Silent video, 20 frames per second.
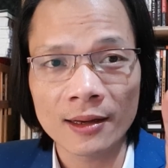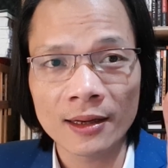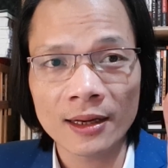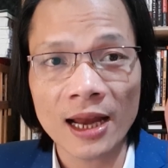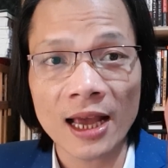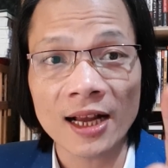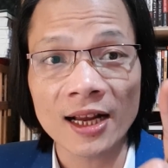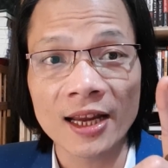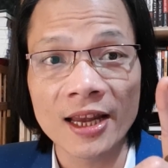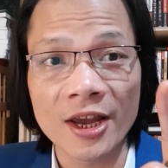
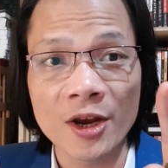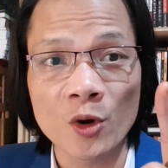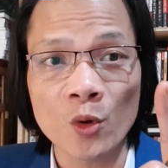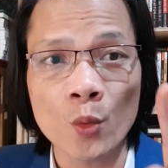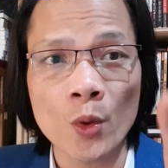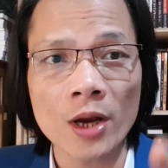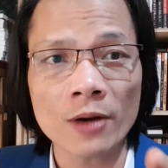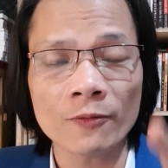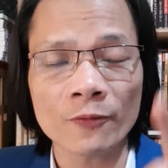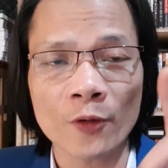để kiên
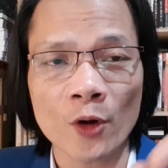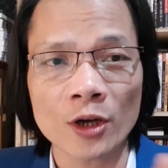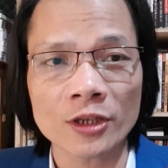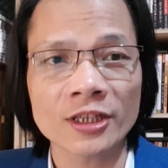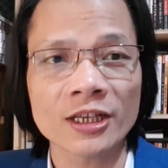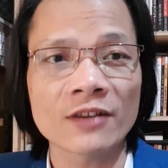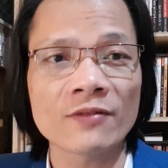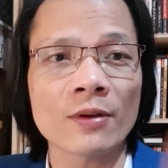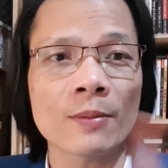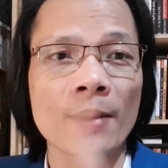quyết phò
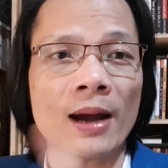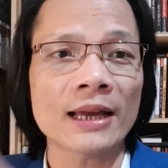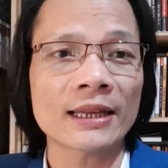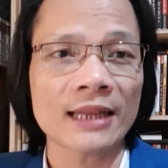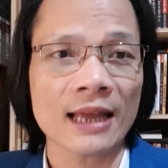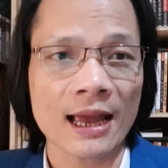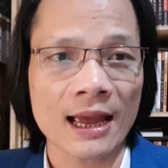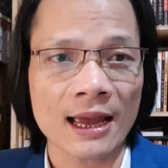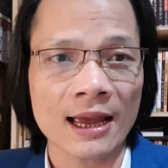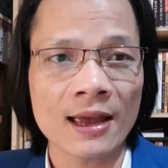chính và bài
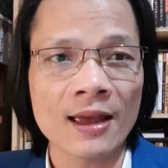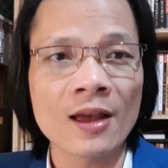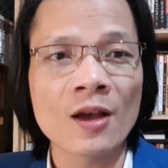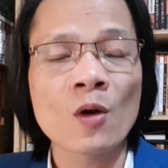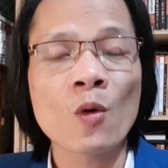tà.